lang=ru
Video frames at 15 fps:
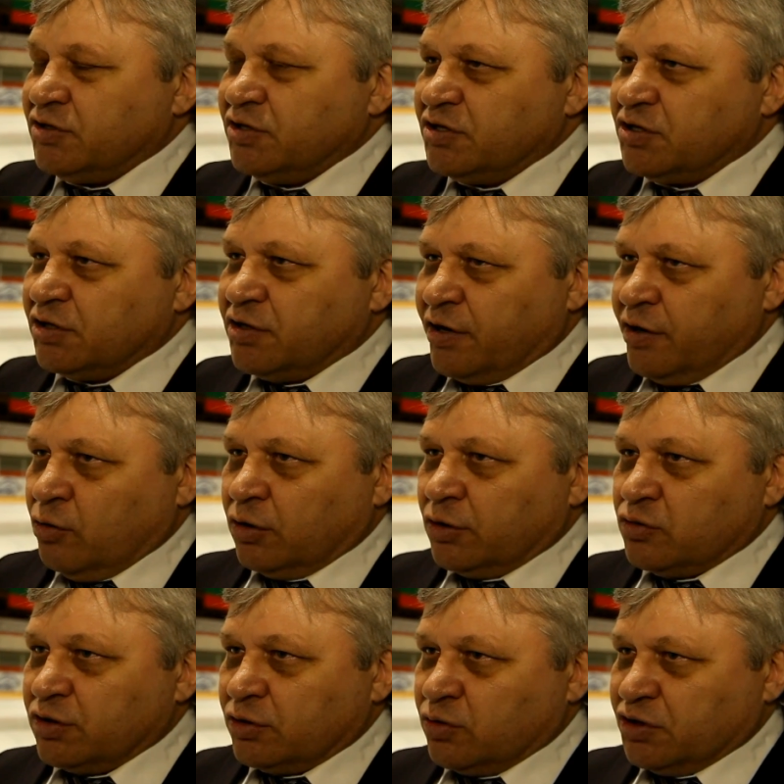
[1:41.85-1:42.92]
Через 4 года
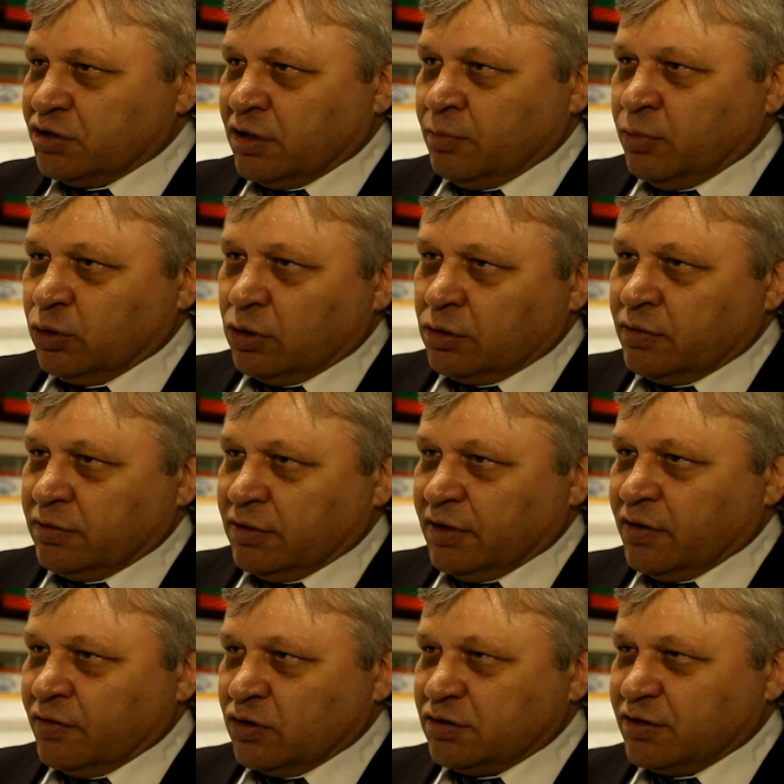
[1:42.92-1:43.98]
уже точно будут, за
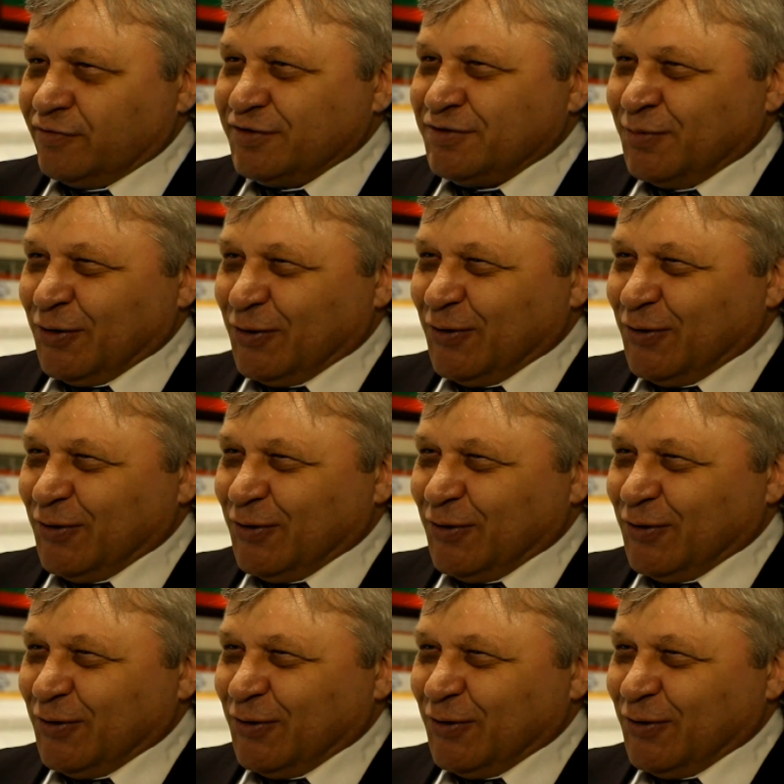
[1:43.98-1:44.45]
98